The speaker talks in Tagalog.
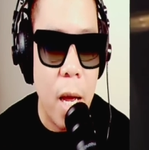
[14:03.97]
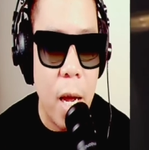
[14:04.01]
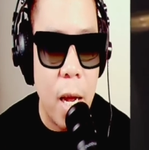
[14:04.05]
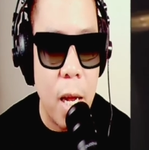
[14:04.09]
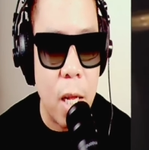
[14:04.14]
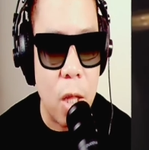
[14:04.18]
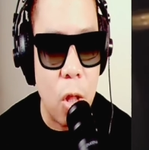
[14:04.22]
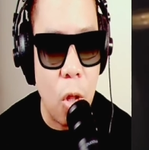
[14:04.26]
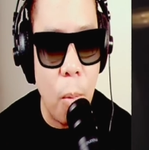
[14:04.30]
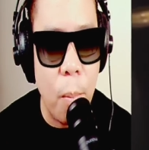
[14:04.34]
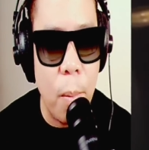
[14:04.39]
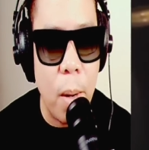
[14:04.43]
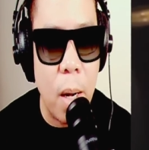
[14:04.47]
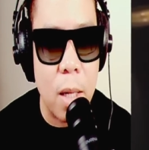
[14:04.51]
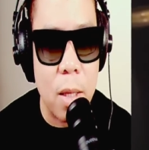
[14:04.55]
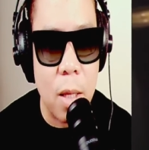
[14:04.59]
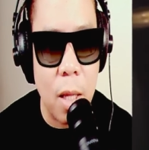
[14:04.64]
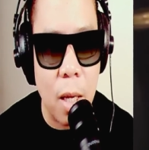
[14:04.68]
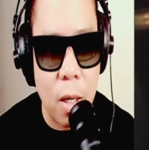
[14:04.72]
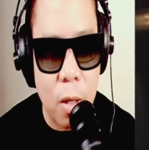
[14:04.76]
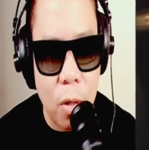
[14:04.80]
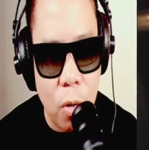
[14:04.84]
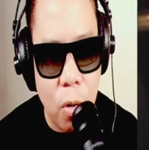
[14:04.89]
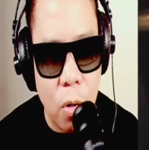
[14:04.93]
Etong mga
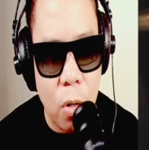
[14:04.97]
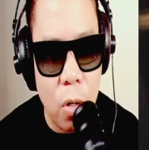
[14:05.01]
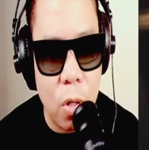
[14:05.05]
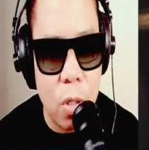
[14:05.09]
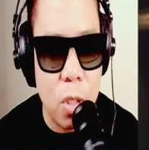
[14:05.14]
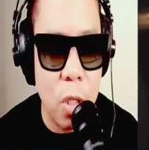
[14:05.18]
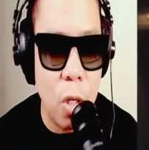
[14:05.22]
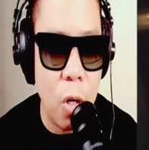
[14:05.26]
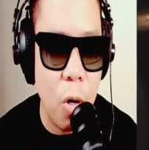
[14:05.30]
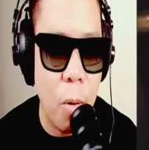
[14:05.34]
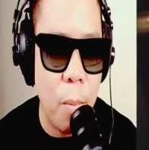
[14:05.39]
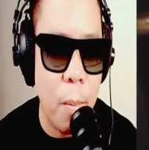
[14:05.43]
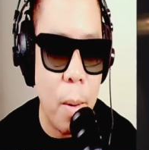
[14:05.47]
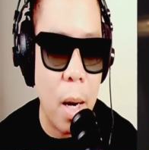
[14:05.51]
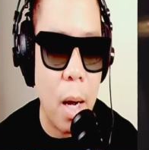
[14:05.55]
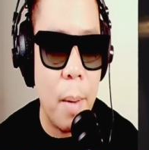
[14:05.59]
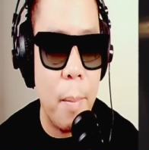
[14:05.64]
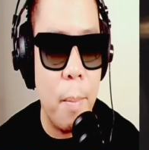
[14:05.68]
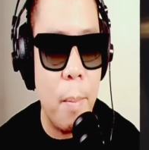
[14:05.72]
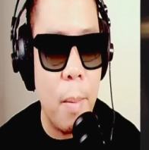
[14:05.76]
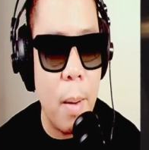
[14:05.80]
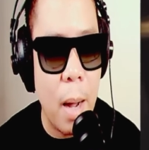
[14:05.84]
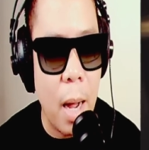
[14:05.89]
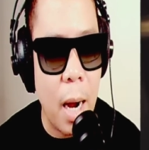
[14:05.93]
technology o
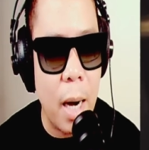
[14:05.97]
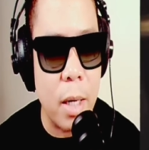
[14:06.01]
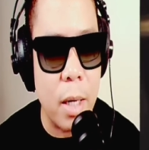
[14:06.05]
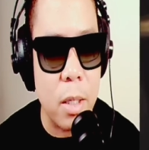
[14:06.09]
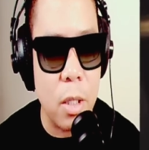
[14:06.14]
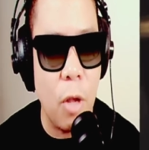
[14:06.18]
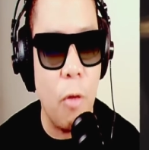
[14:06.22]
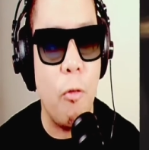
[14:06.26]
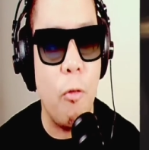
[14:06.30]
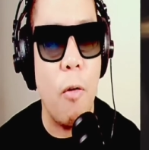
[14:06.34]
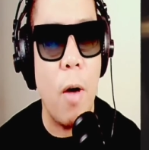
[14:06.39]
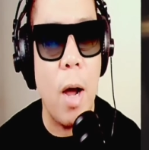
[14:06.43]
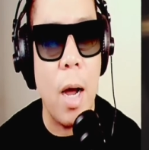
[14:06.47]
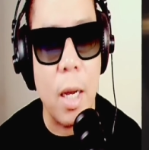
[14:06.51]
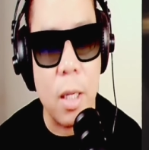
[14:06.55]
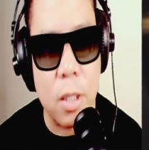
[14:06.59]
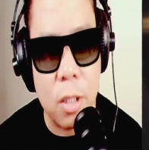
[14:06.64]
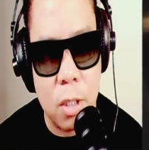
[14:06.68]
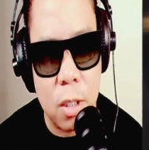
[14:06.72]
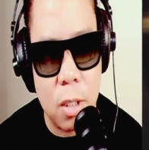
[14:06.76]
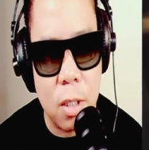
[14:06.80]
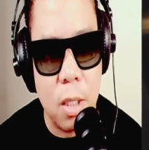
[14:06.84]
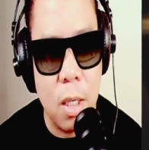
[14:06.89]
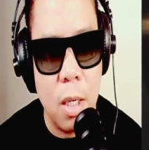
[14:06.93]
mga
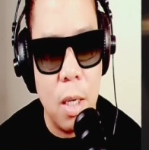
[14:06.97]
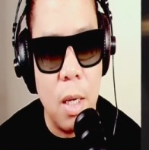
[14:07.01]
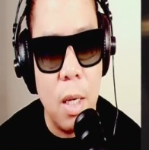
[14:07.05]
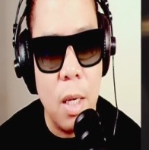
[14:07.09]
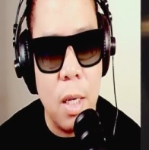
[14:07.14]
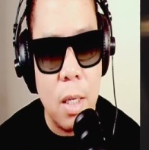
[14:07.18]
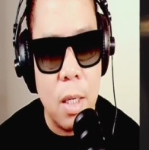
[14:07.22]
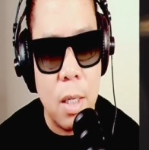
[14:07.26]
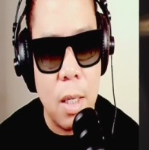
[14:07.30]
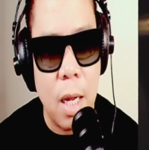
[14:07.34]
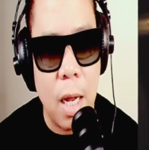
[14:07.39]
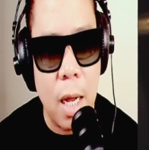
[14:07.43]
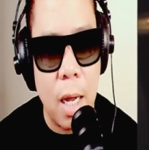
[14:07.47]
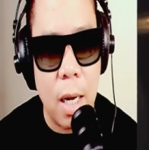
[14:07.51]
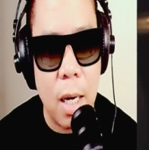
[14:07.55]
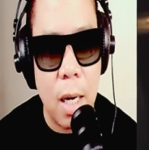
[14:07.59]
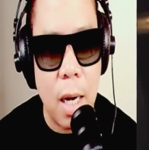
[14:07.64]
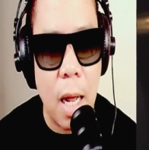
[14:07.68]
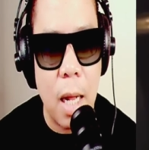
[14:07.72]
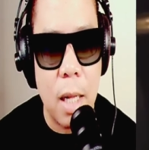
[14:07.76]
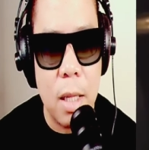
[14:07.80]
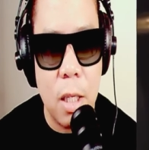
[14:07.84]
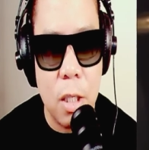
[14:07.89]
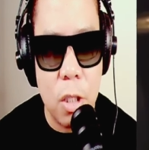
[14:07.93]
artifacts na
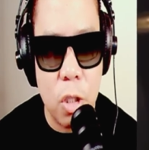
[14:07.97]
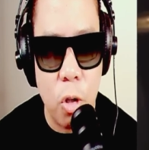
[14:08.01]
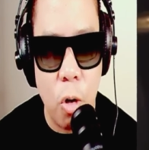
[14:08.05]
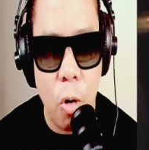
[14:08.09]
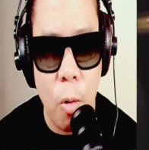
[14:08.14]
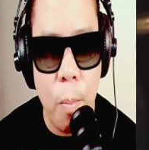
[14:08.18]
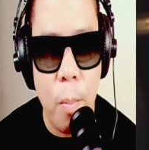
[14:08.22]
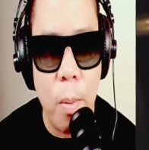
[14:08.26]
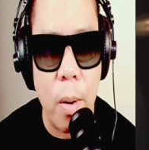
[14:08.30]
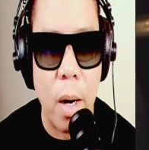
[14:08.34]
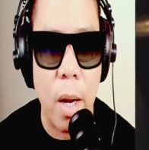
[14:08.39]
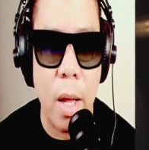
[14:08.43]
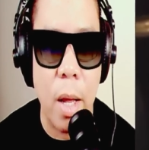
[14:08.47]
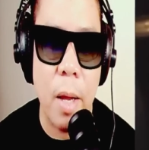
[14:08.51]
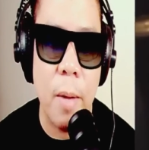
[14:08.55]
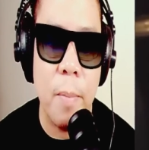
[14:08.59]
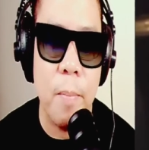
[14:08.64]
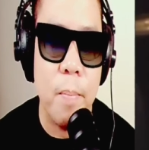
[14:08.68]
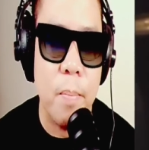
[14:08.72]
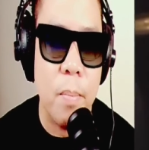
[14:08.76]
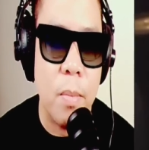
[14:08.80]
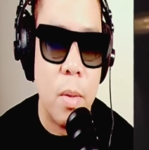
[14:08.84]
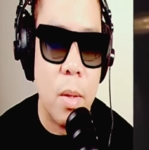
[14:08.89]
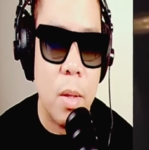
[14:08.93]
nadiskubre,
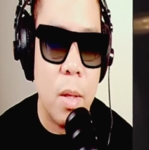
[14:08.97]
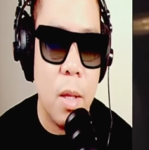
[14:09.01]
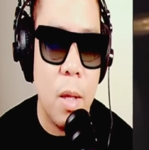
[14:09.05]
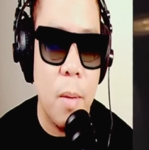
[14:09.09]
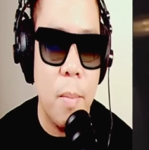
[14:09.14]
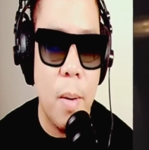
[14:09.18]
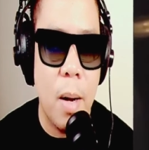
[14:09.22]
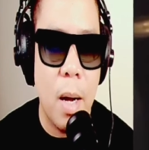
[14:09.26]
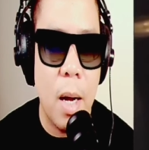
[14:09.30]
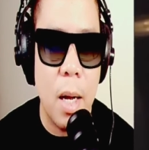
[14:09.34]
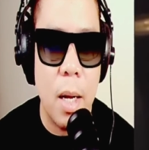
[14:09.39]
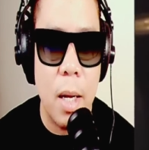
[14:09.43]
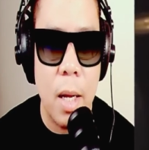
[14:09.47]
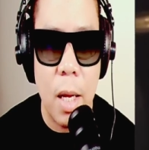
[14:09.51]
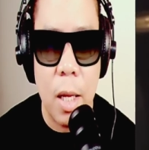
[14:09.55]
'di ba?